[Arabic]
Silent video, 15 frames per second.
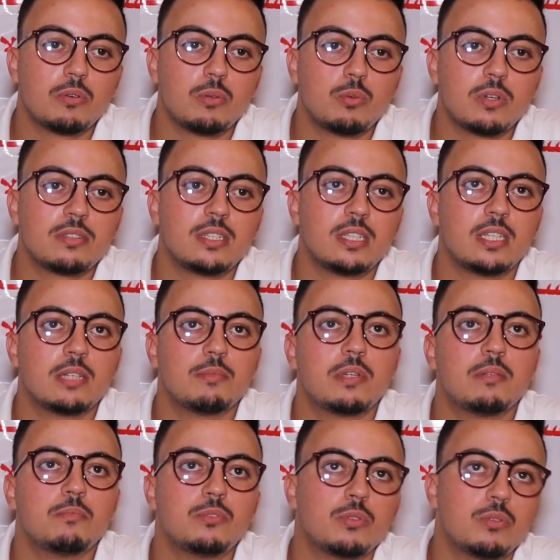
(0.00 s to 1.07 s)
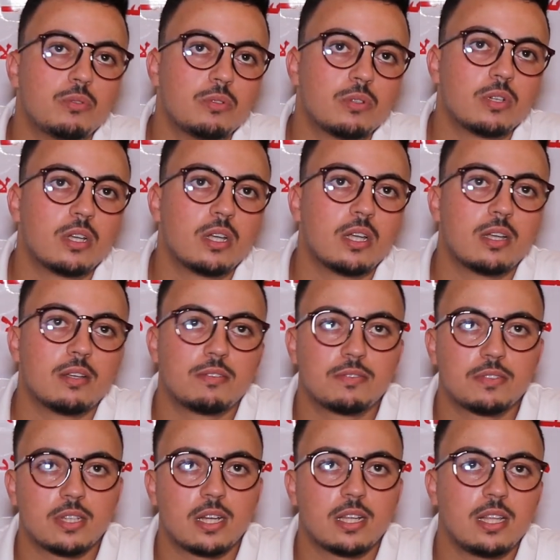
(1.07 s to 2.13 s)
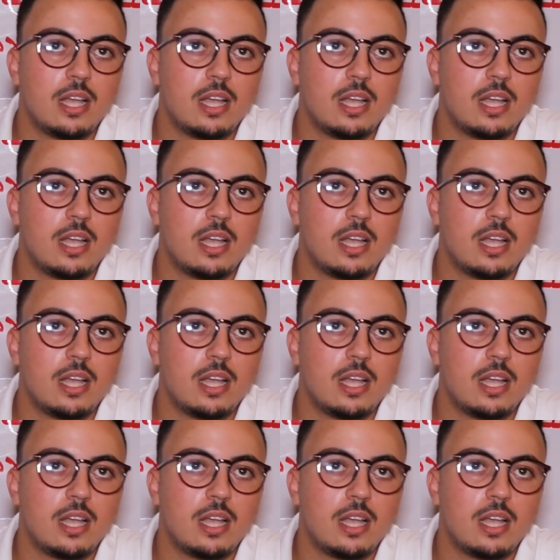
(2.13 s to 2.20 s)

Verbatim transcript: الوافدين من المدن في فترات